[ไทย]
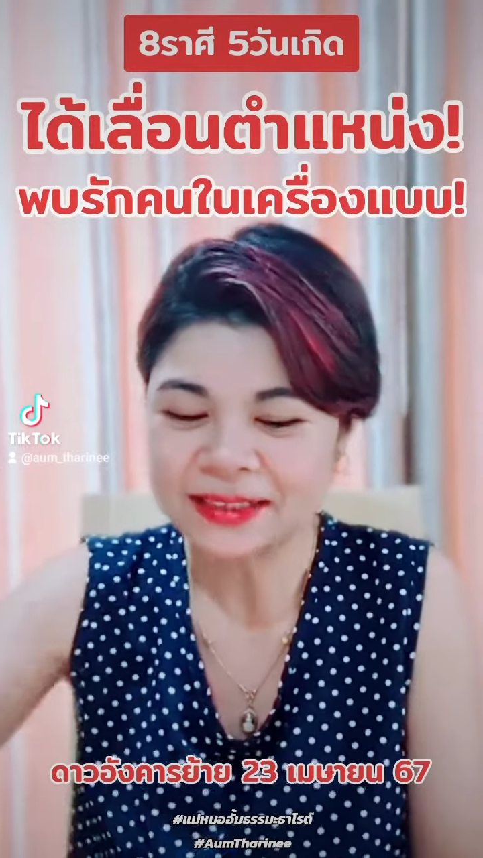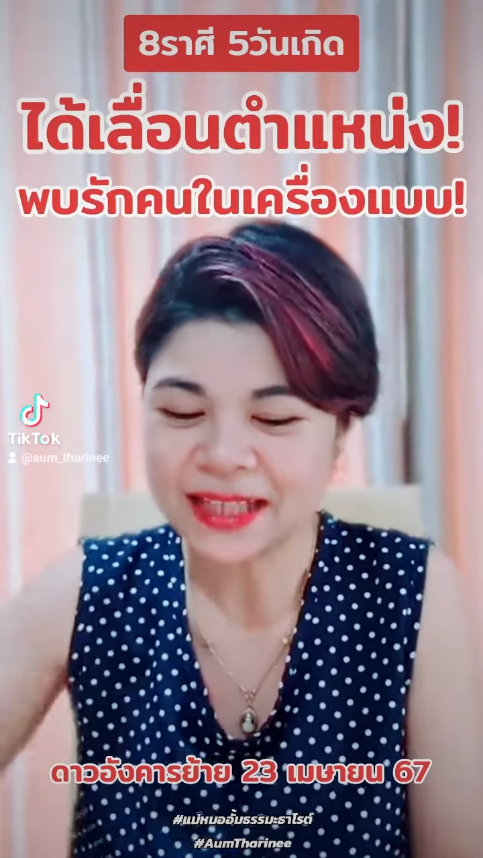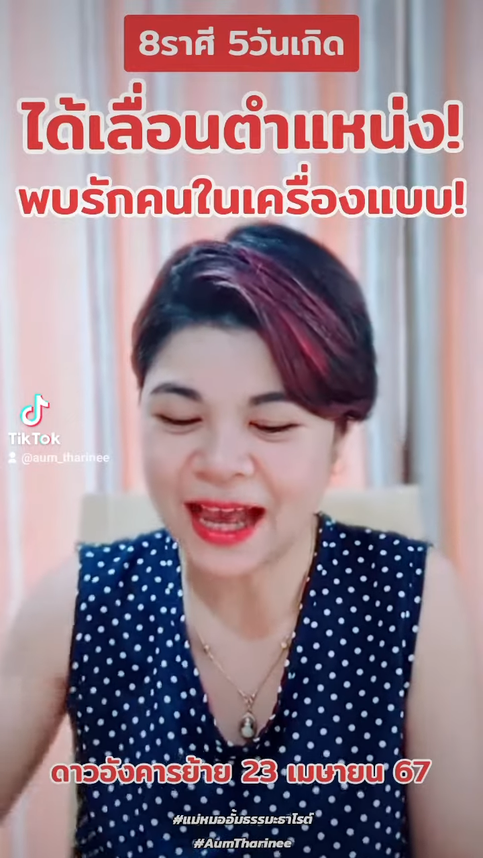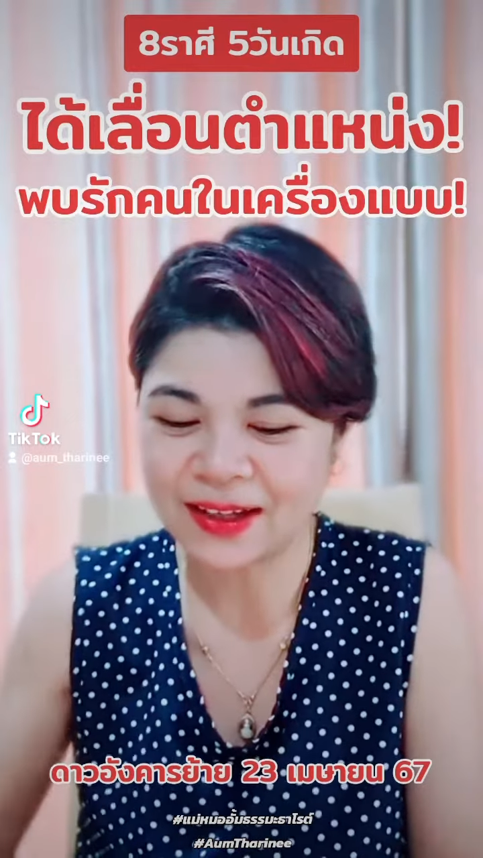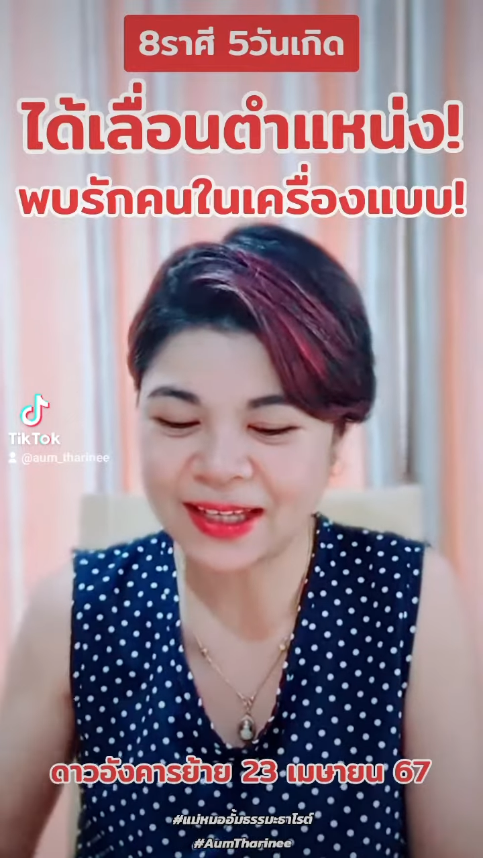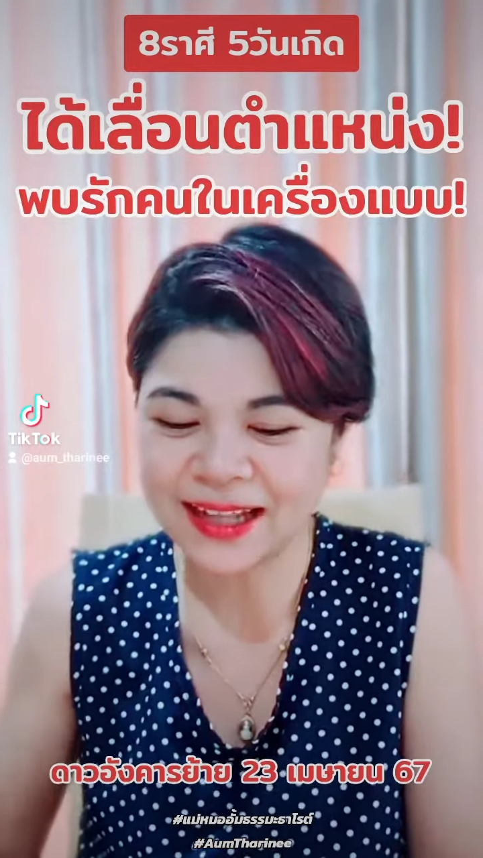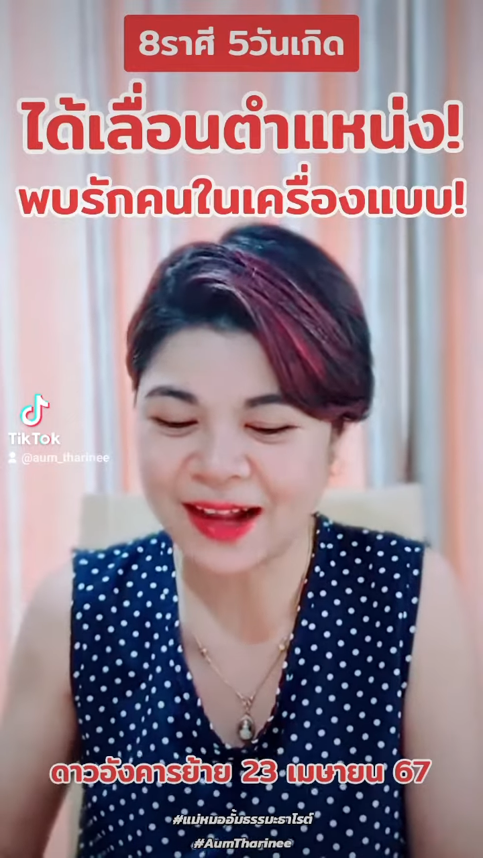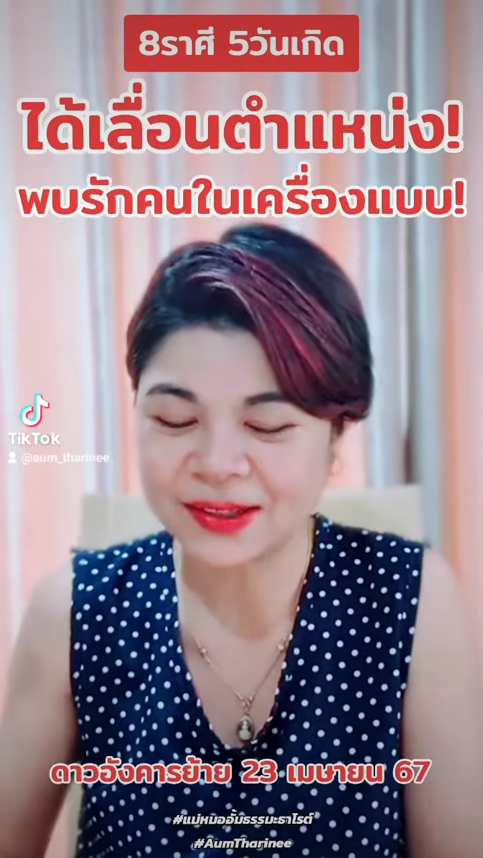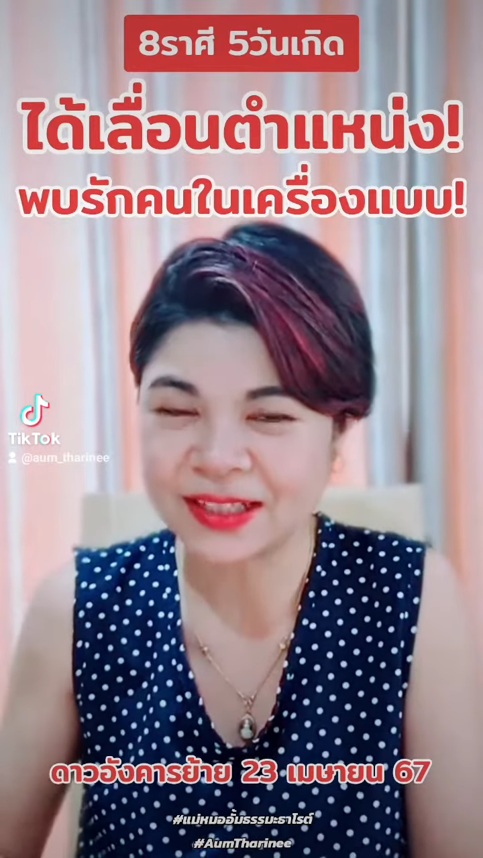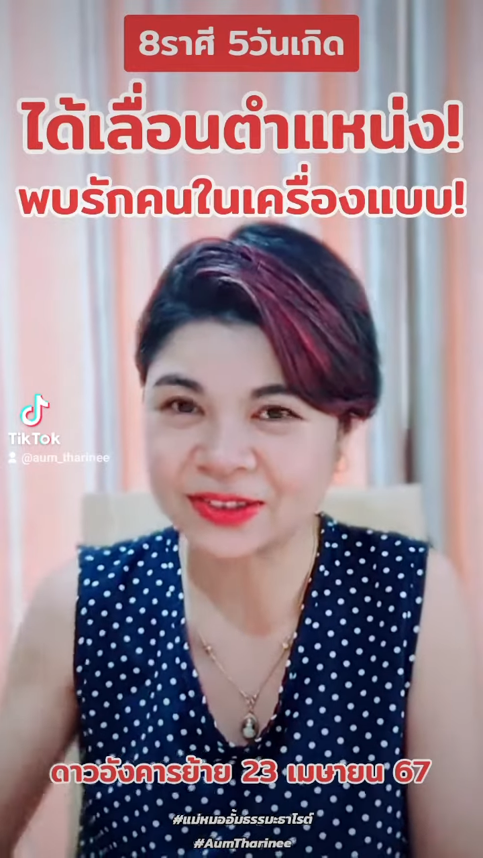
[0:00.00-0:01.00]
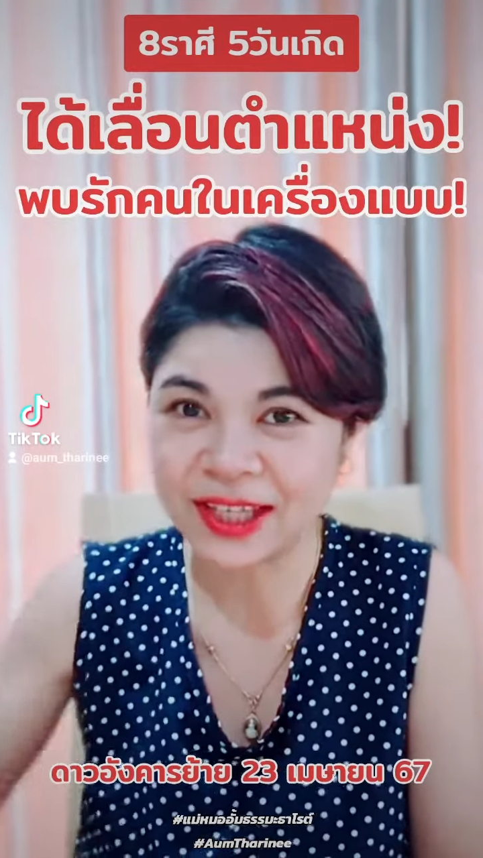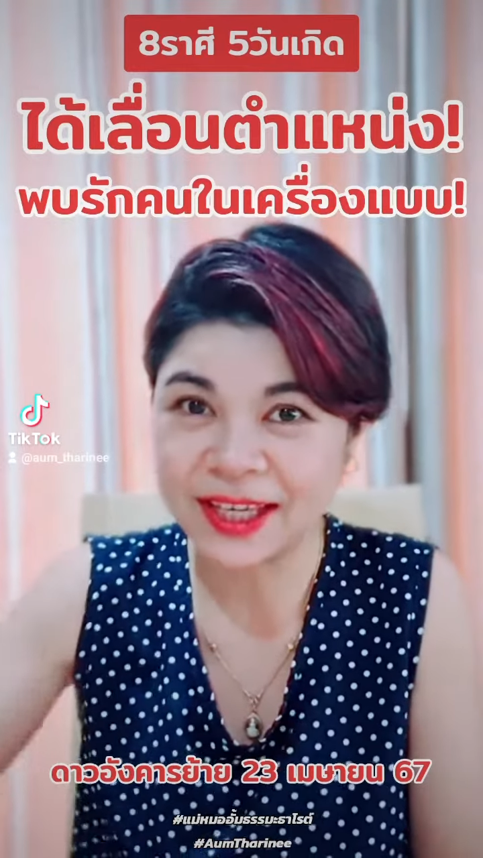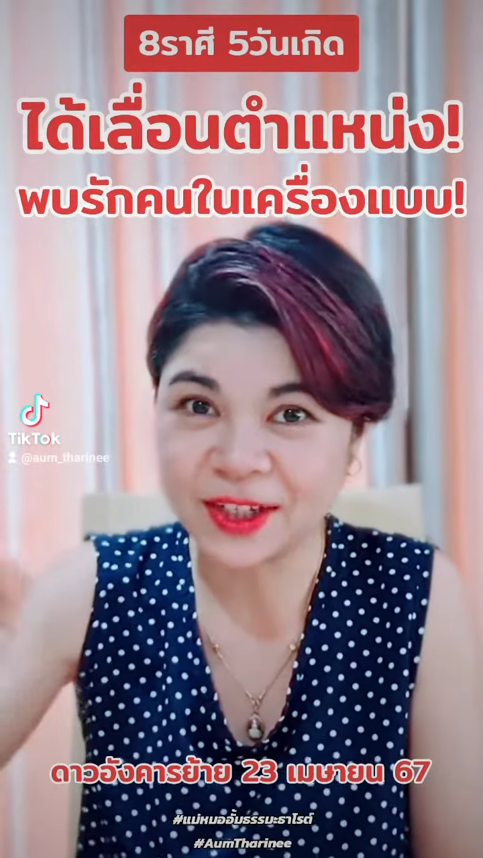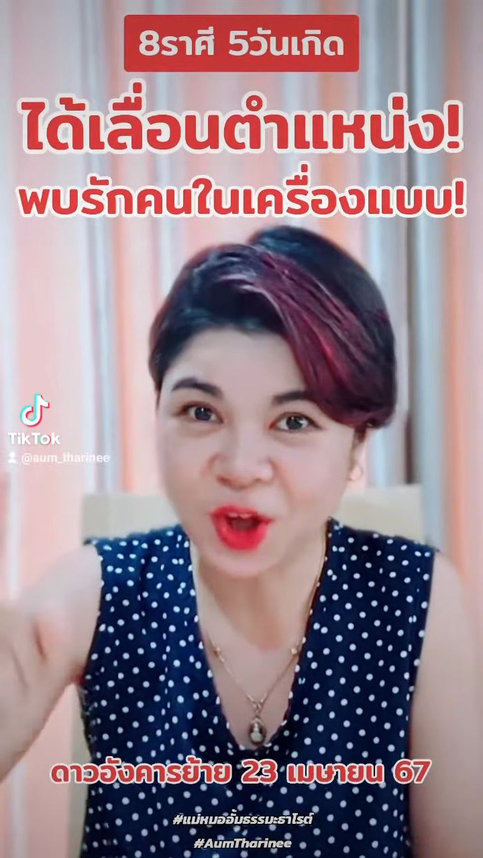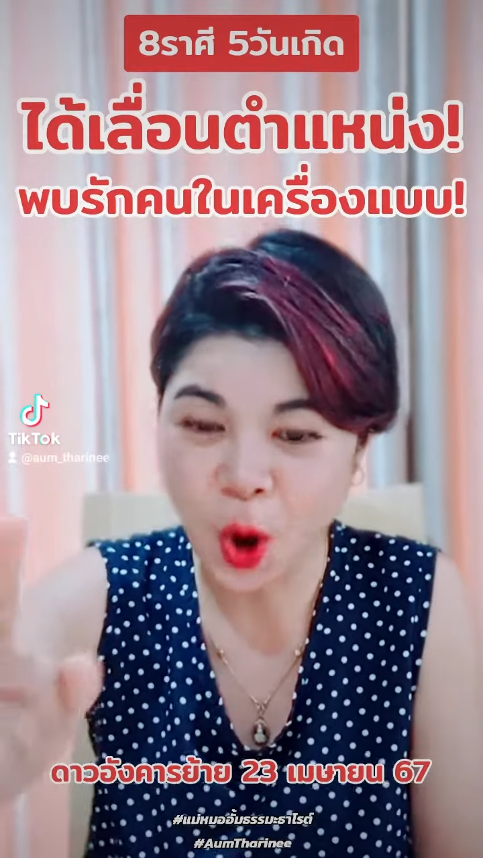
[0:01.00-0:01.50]
ชาวลัคนาราศี
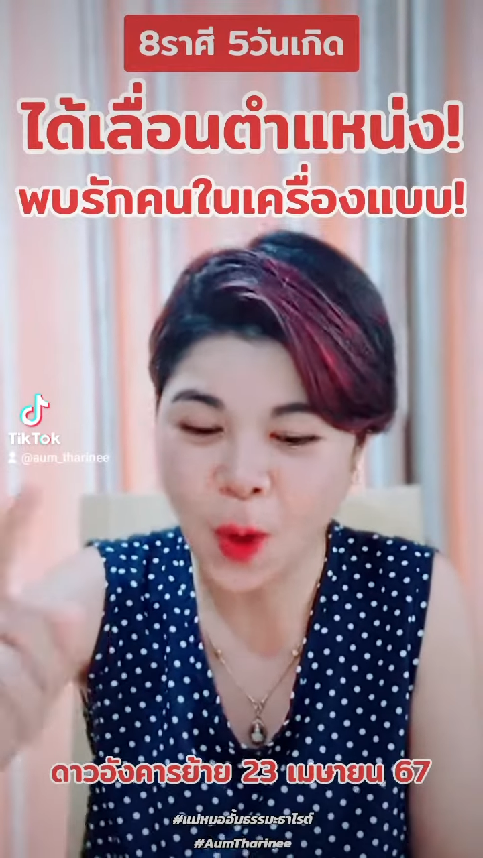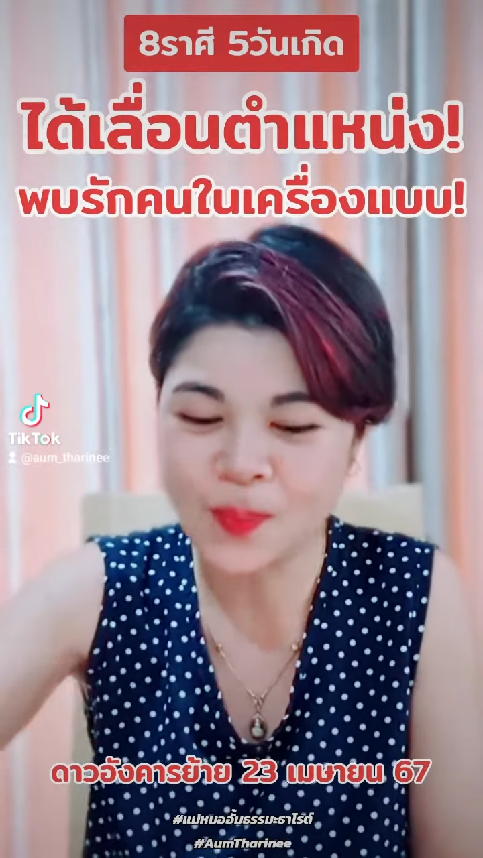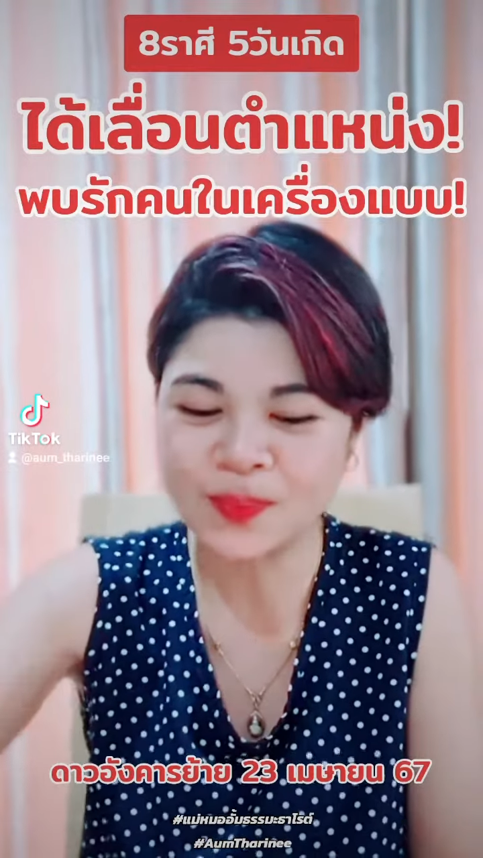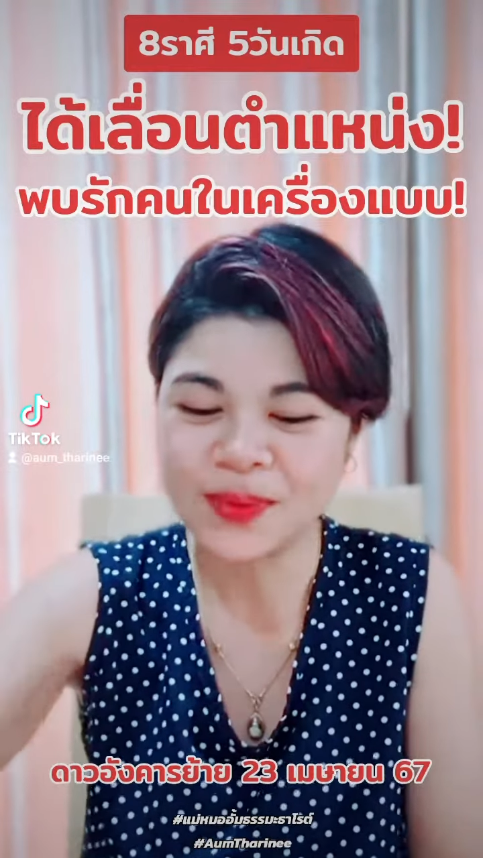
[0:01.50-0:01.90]
กุม